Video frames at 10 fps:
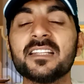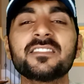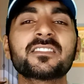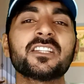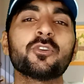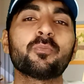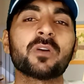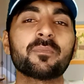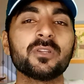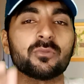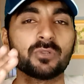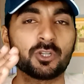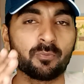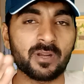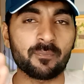इसके ऊपर भी
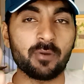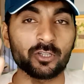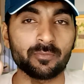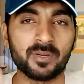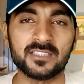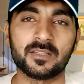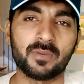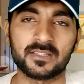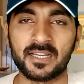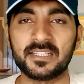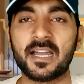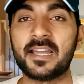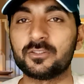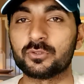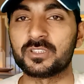उनके ऊपर बहुत बड़ी जिम्मेदारी
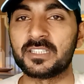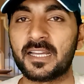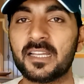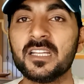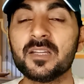ऐद होती है